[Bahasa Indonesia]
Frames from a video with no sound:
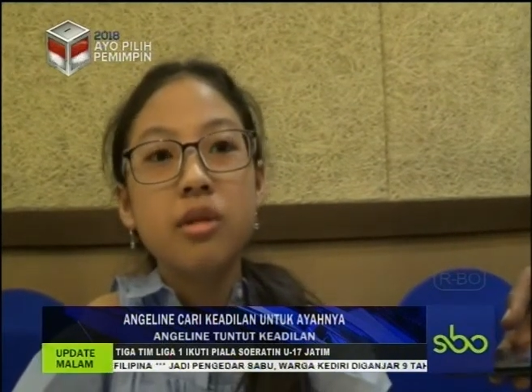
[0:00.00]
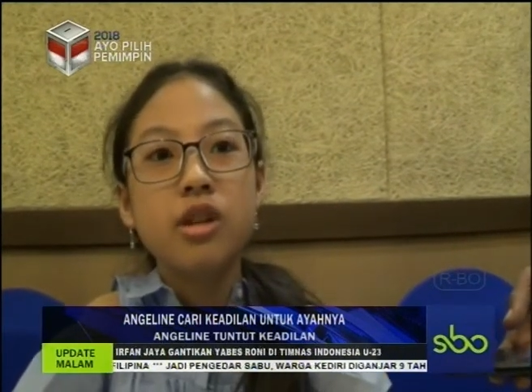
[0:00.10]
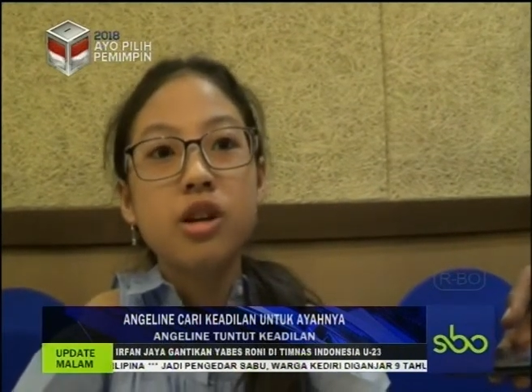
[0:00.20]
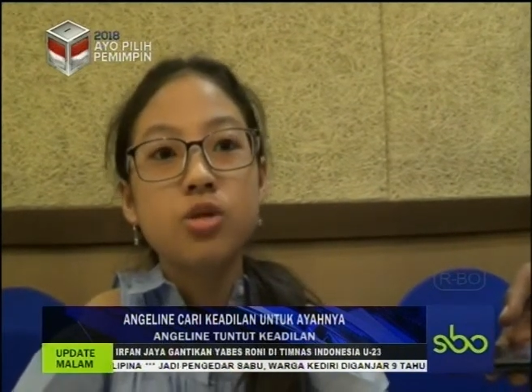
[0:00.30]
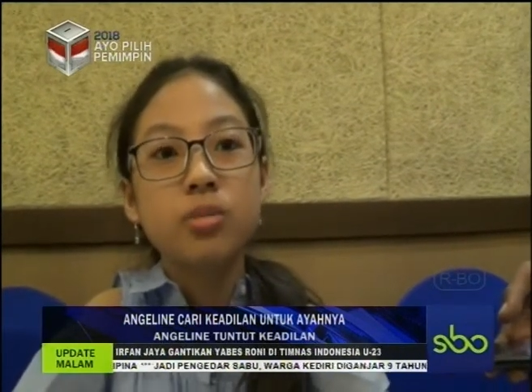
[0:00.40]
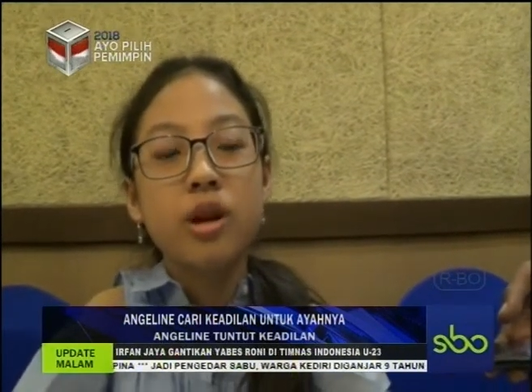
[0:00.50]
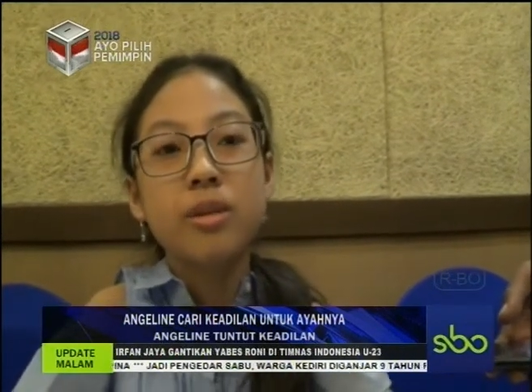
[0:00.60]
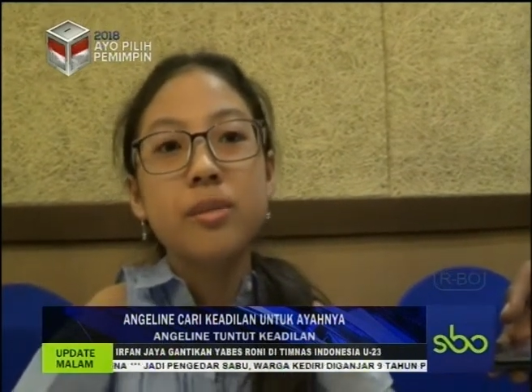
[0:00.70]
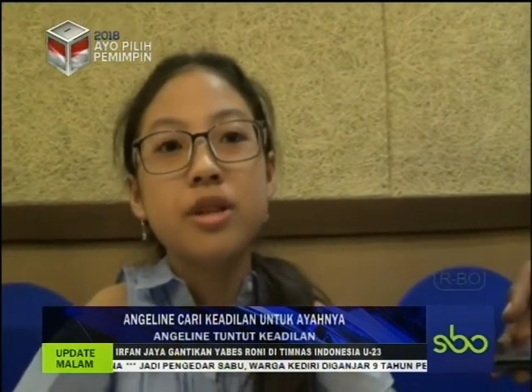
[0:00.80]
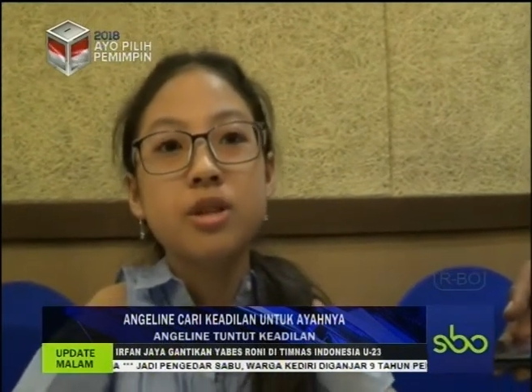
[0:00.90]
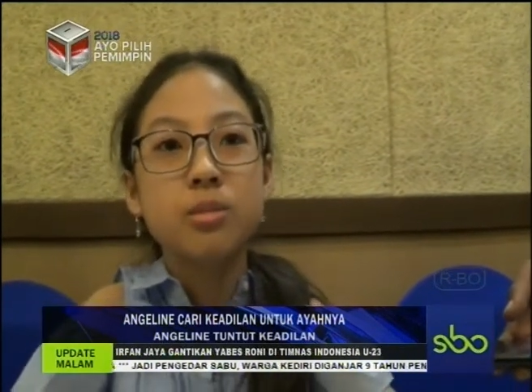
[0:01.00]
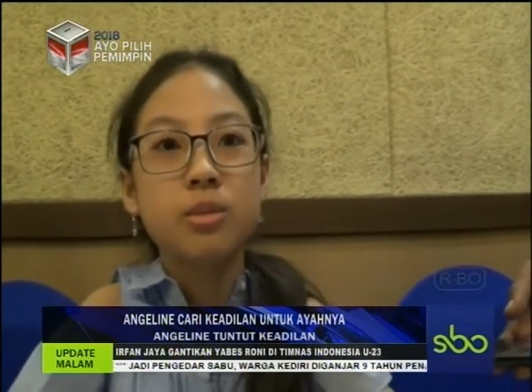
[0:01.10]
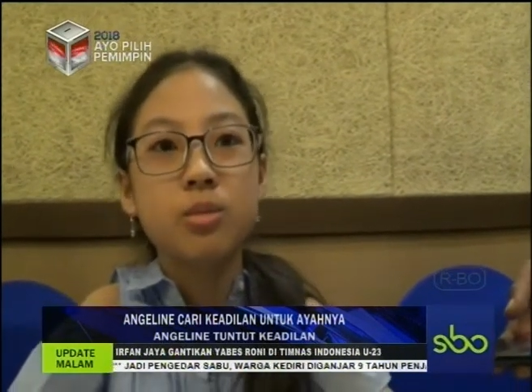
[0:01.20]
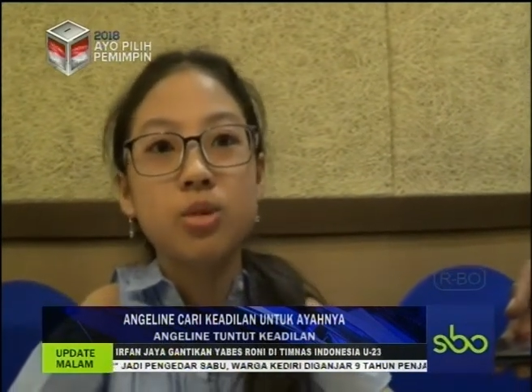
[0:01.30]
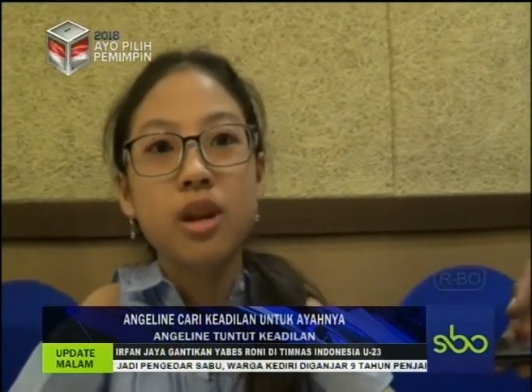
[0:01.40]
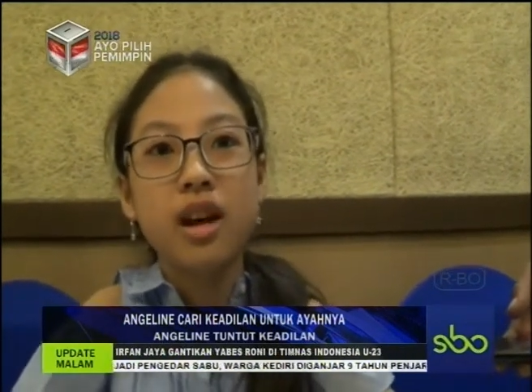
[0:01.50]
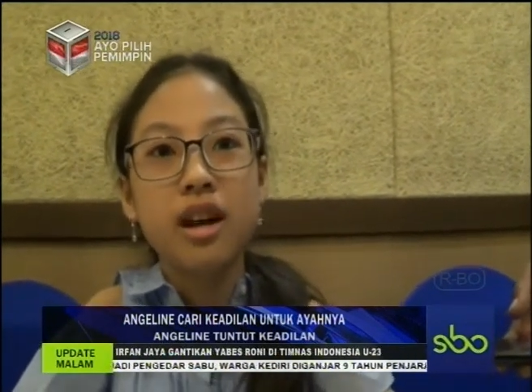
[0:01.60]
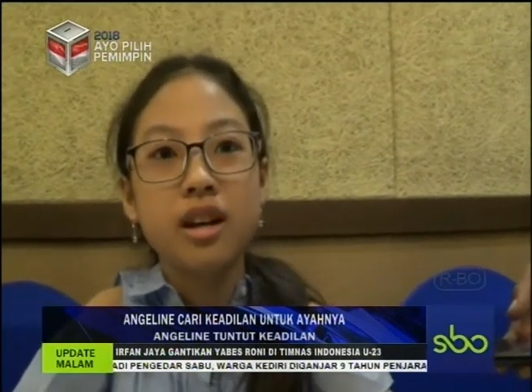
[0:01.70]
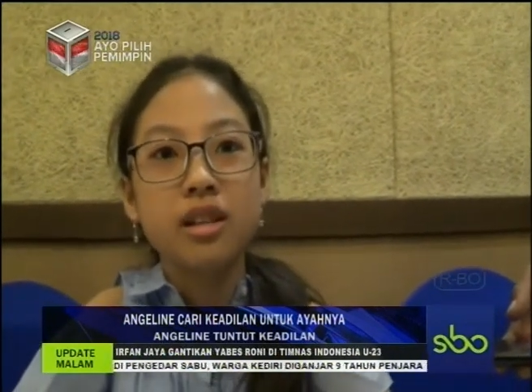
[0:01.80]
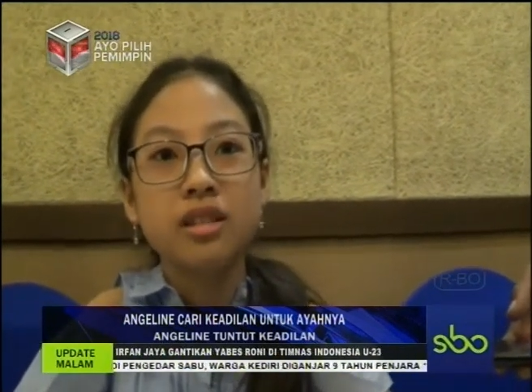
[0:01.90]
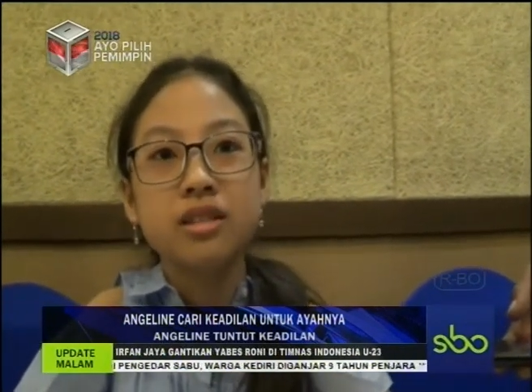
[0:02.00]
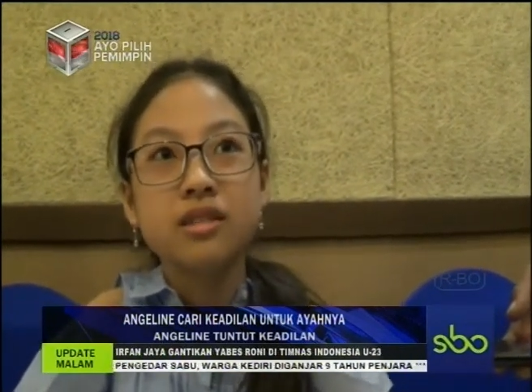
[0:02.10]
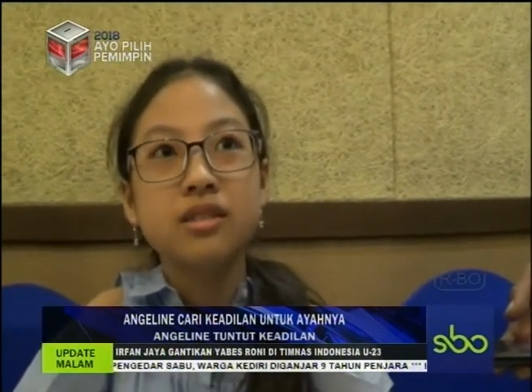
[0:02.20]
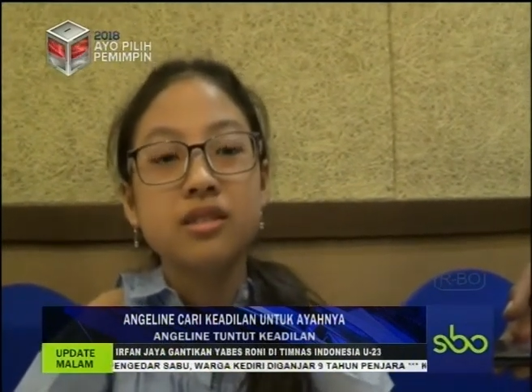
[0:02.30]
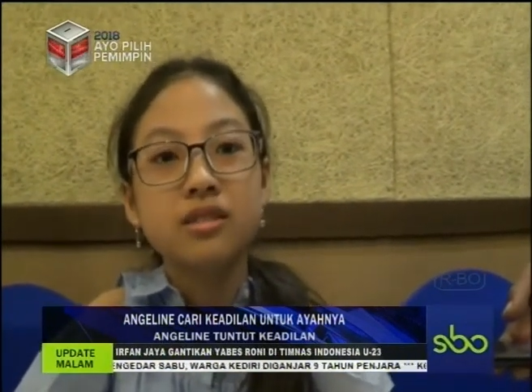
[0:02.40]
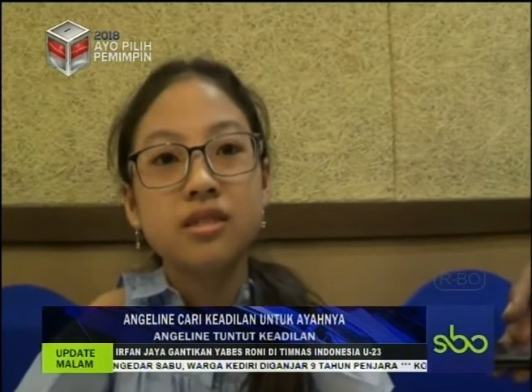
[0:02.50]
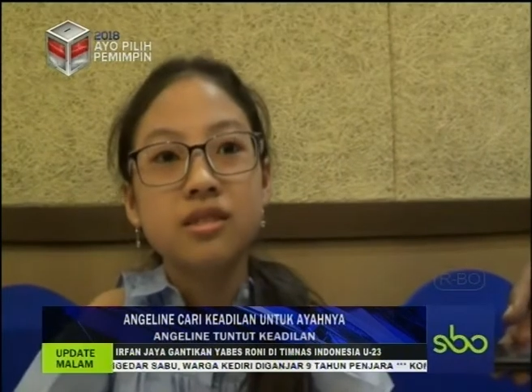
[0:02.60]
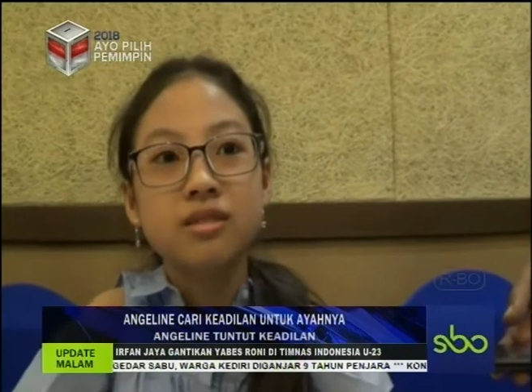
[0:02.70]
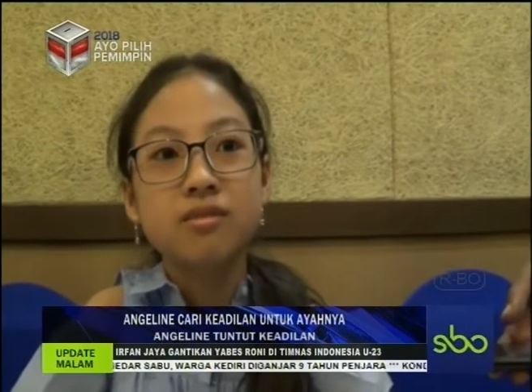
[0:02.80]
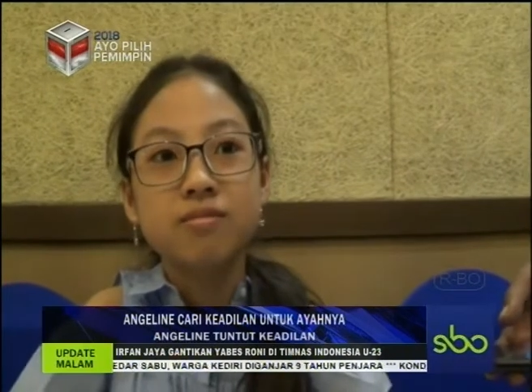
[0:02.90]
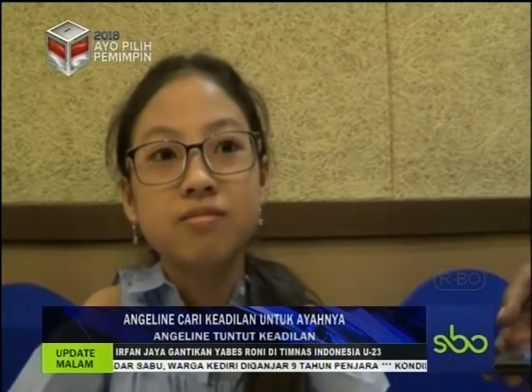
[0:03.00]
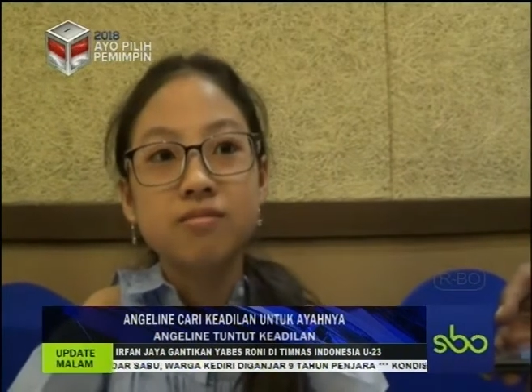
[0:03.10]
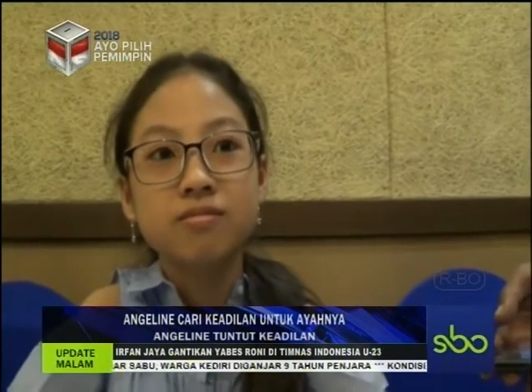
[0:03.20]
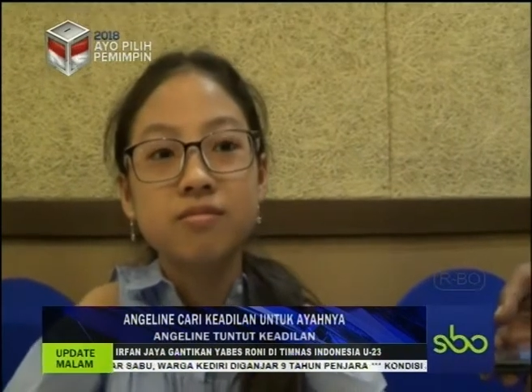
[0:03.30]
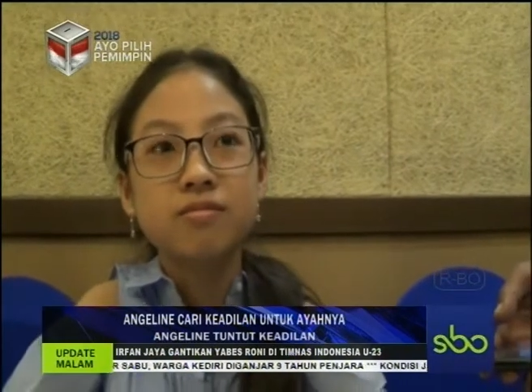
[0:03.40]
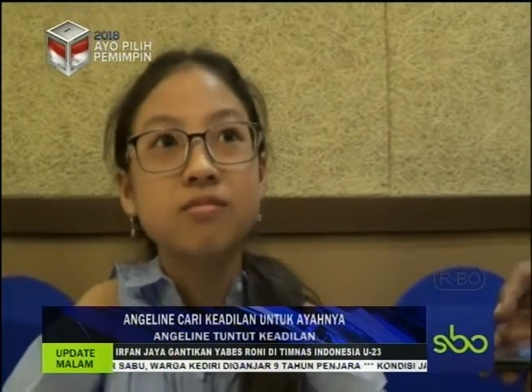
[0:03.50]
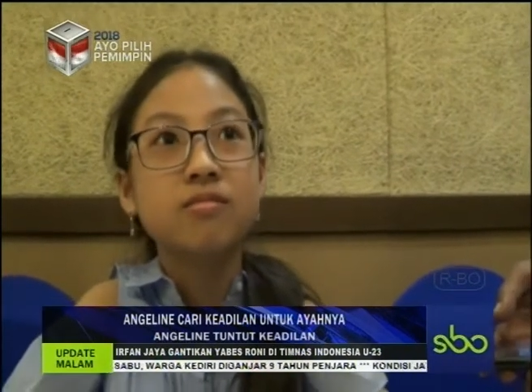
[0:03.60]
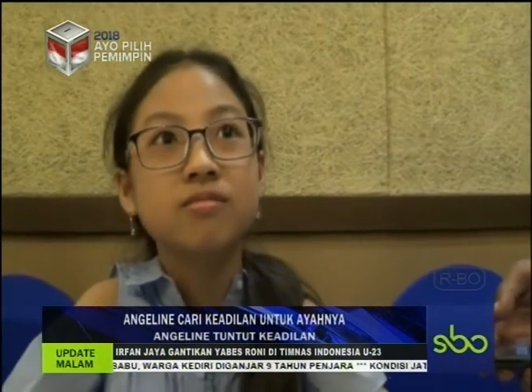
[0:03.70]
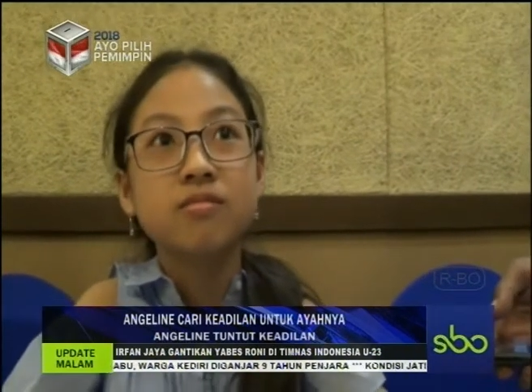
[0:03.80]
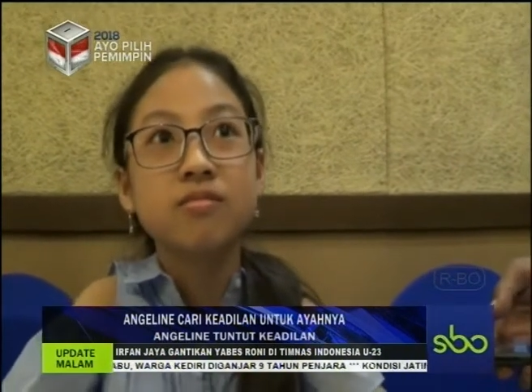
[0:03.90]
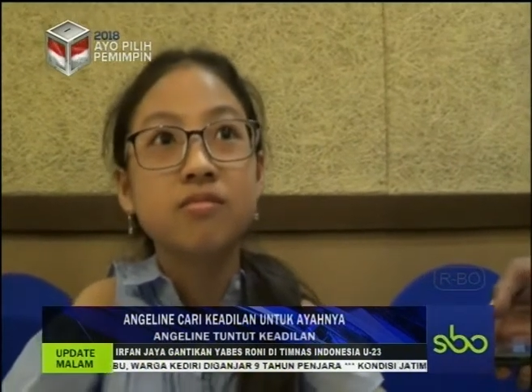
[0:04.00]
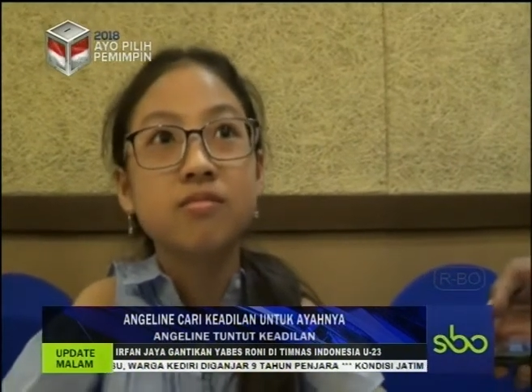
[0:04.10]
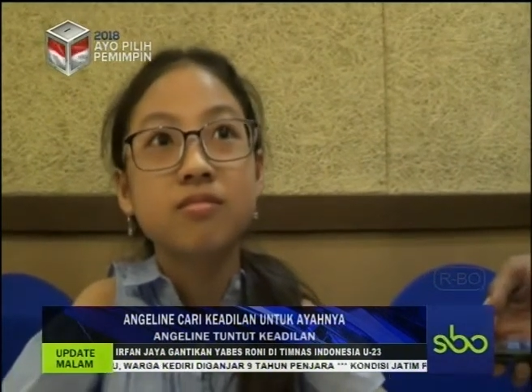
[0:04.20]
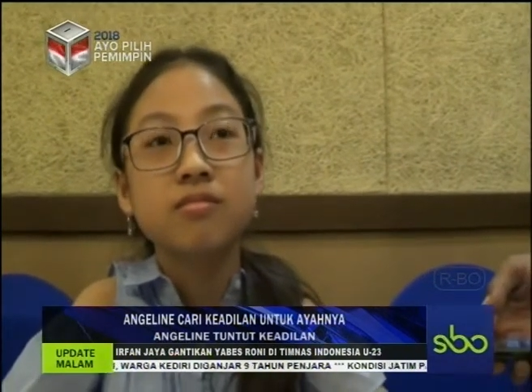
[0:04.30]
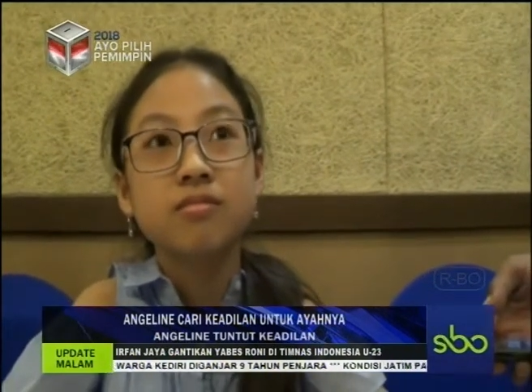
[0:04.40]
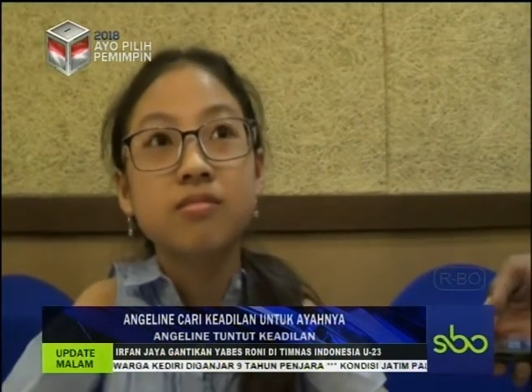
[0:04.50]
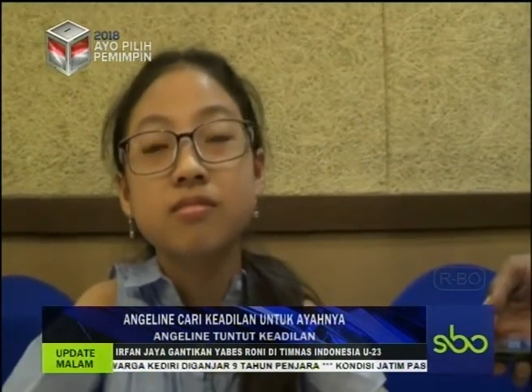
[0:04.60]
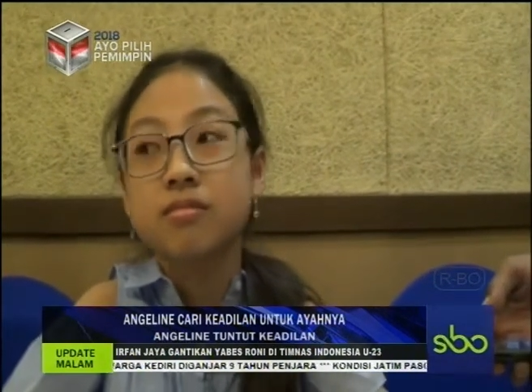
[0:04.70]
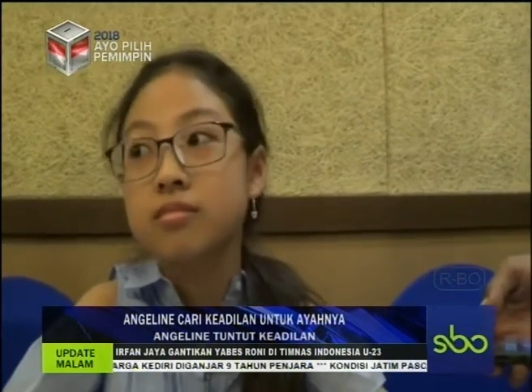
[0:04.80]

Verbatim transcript: minta supaya papa cepat pulang terus tanggal 18 Oktober ada surat apa yang